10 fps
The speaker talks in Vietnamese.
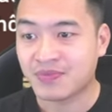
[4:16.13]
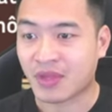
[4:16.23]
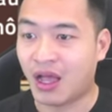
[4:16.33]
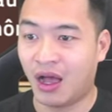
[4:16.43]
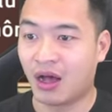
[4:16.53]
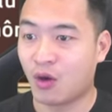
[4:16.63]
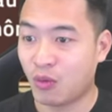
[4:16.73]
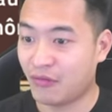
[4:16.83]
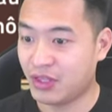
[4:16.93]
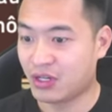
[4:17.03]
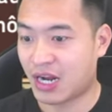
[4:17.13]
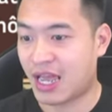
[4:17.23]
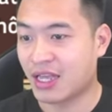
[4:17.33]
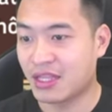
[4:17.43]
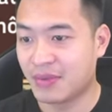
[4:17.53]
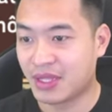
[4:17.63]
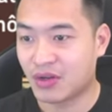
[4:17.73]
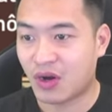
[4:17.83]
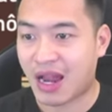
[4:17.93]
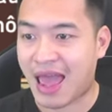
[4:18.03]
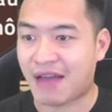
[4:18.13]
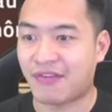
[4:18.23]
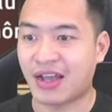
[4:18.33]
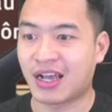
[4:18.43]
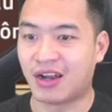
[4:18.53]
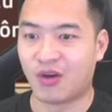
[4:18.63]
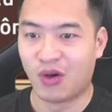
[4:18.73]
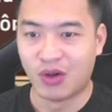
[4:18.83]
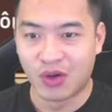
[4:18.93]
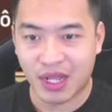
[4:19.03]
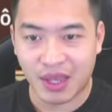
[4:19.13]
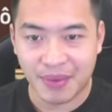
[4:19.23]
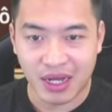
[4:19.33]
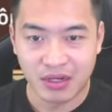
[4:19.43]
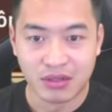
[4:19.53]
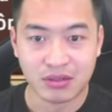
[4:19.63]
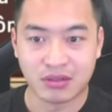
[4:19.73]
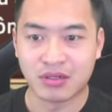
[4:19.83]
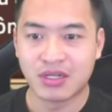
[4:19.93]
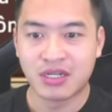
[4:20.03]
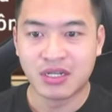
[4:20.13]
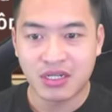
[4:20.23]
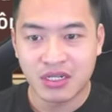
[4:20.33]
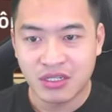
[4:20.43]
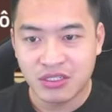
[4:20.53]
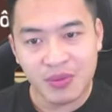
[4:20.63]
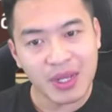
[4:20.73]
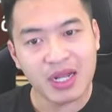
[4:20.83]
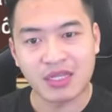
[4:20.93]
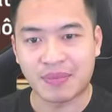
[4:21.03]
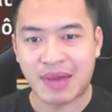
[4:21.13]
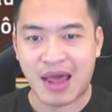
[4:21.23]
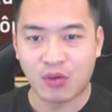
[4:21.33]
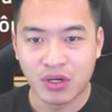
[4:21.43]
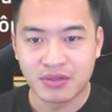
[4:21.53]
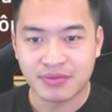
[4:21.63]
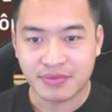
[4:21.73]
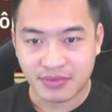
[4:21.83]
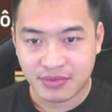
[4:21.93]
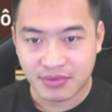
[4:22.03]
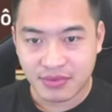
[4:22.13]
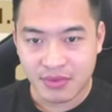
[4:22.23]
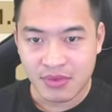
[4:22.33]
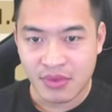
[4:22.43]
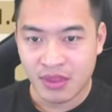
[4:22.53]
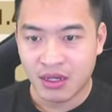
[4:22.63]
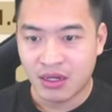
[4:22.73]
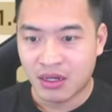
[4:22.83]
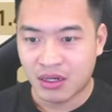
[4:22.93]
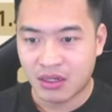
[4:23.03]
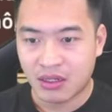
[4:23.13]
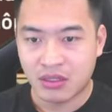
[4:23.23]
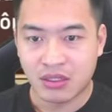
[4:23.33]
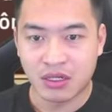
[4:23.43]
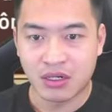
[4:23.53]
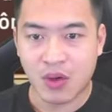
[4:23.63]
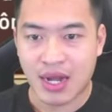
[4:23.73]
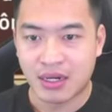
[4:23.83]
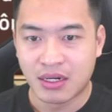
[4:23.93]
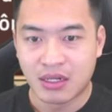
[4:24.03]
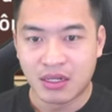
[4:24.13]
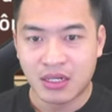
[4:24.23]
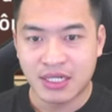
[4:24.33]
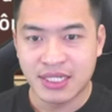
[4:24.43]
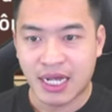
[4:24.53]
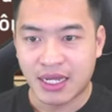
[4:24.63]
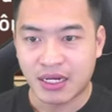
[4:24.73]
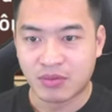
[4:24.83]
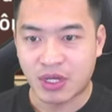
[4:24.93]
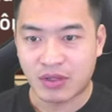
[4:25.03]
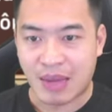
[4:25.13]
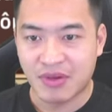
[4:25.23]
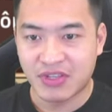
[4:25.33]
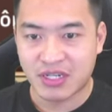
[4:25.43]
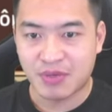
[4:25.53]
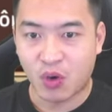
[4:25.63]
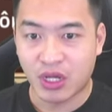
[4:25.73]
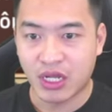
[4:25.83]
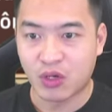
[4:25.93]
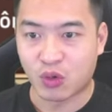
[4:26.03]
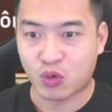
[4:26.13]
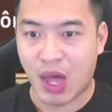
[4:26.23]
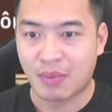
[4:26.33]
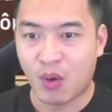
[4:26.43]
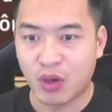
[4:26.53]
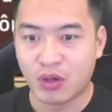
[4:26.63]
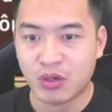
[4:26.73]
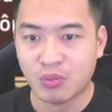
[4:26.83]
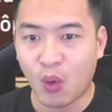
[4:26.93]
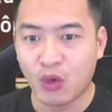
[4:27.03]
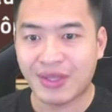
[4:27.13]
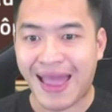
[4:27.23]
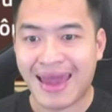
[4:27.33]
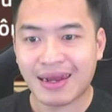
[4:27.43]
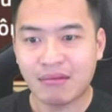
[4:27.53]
ờ à, cũng có vị tướng này thì mình thấy nó lạ vai cả nổi luôn anh em ạ à. ừ chưa biết là ở tập nào luôn ơ ờ, từ từ khoan cái gì đây đồng thời có 80% cơ hội kích nổ toàn bộ hiệu ứng bụi than